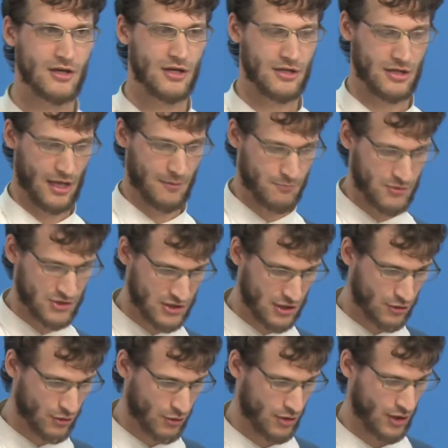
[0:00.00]
Yani bize
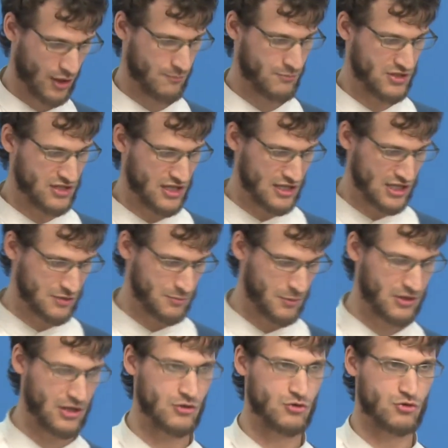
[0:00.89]
göre, bize
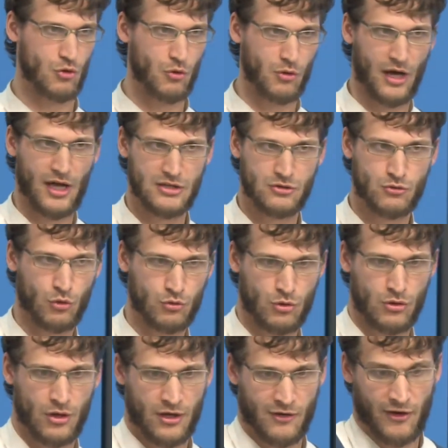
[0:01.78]
nispeten çok az
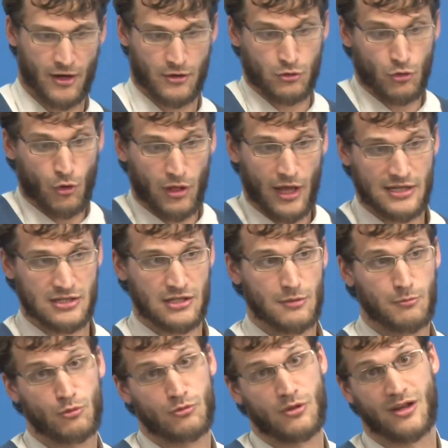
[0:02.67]
doktorları var.
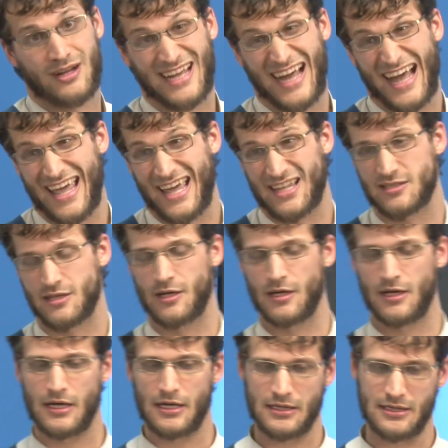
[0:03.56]
Dolayısıyla bunlar gayet
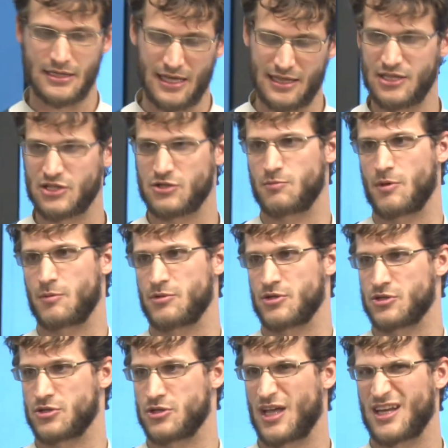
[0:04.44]

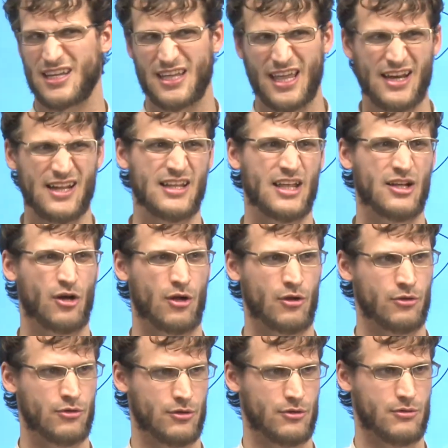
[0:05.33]
gelişmemiş. Yani geride
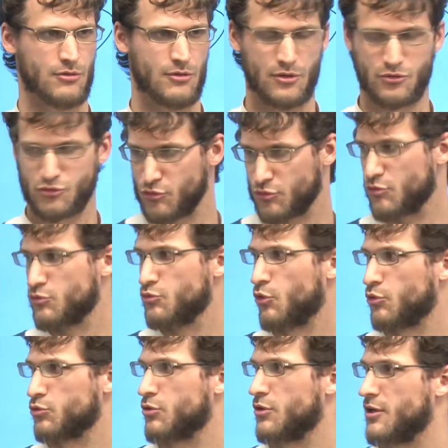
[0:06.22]
kaldı. Çünkü
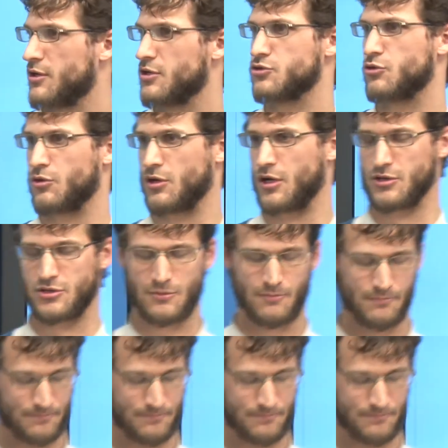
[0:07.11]
doktorları çok az.